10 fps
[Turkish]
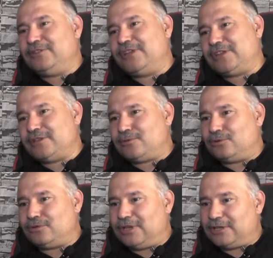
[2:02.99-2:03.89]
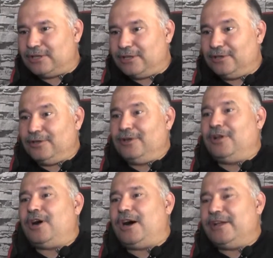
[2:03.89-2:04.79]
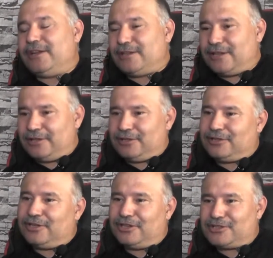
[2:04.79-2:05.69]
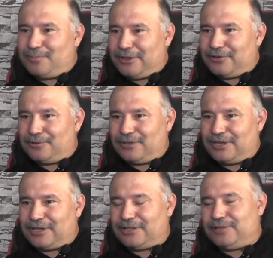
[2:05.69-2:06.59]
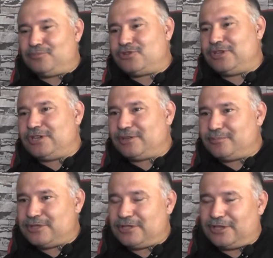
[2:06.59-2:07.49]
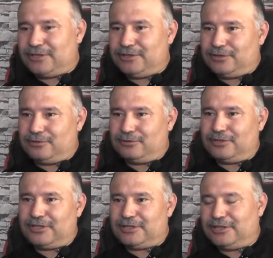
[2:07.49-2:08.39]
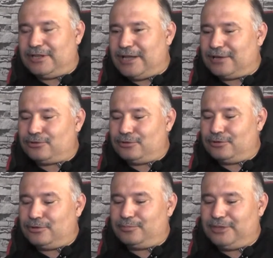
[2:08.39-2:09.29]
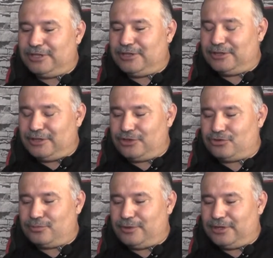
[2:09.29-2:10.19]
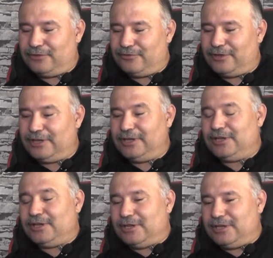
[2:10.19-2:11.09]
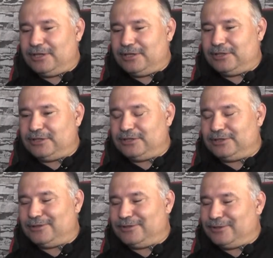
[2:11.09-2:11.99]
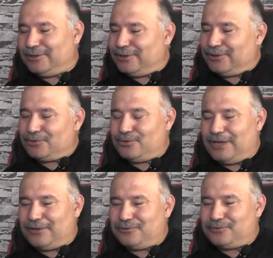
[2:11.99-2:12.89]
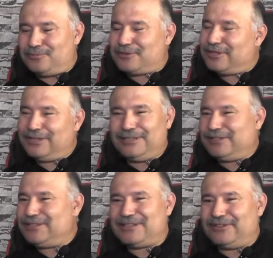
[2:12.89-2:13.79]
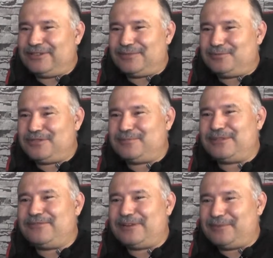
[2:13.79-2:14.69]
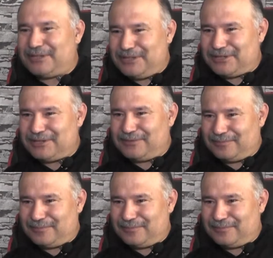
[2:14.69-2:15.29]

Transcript: teknik konularda Ayrıca danışmanlık olarak da müşterilerimizin takıldığı konularda her türlü bilgi, tecrübe ve e, güler yüzümüzle insanlara bu hizmeti vermekteyiz